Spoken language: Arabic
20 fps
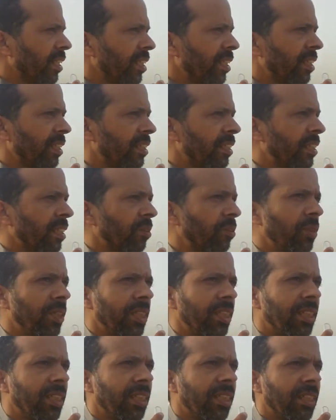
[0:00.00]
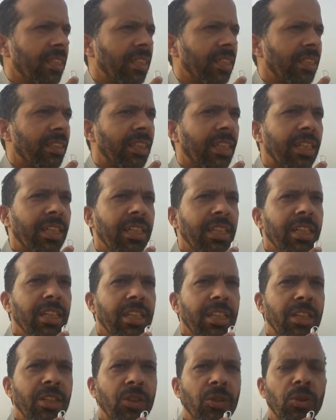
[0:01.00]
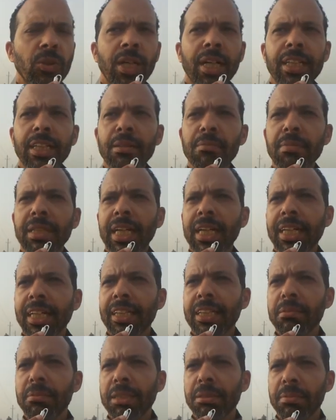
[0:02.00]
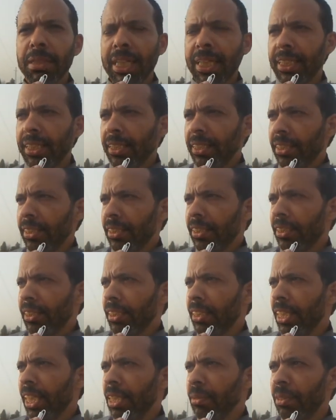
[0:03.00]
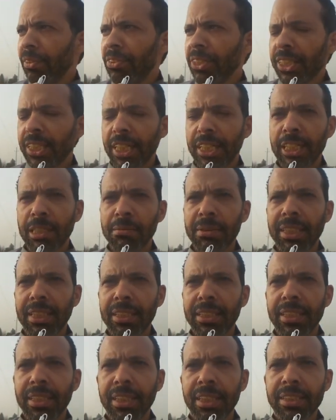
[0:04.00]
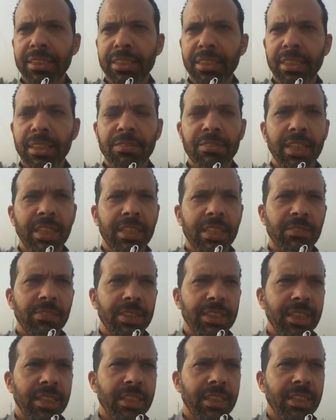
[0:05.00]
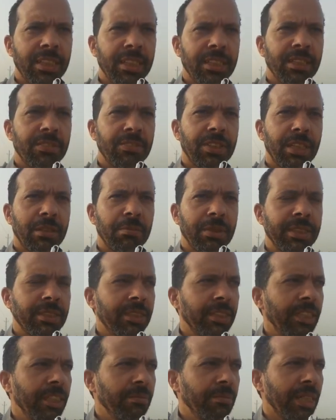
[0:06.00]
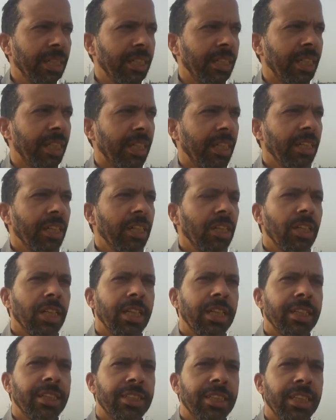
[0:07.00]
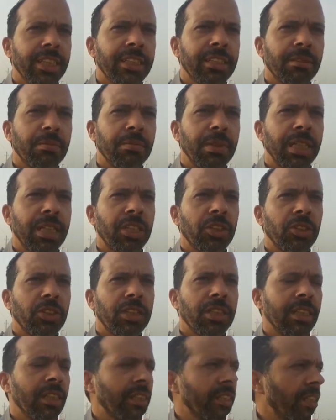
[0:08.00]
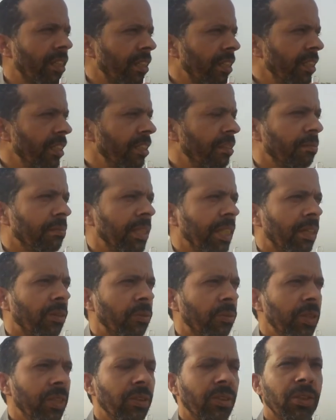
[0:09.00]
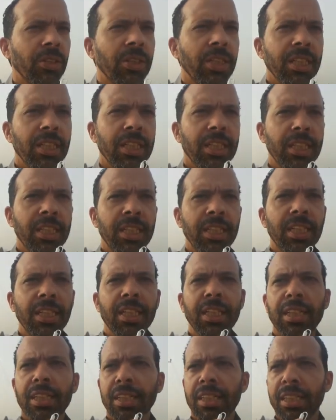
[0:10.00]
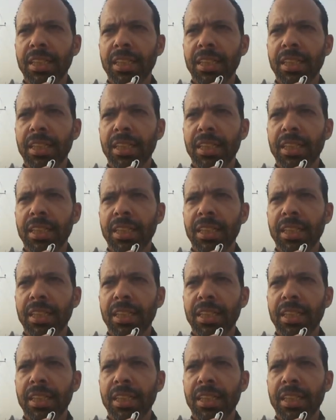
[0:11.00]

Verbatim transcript: آه، الدولي ده انه هيمنع الخدمات من عليه يعني ما فيش خدمات للناس اللي يفتح كافيتيريا يفتح بنزيمه لا الجيش ماخد الطريق من اوله الى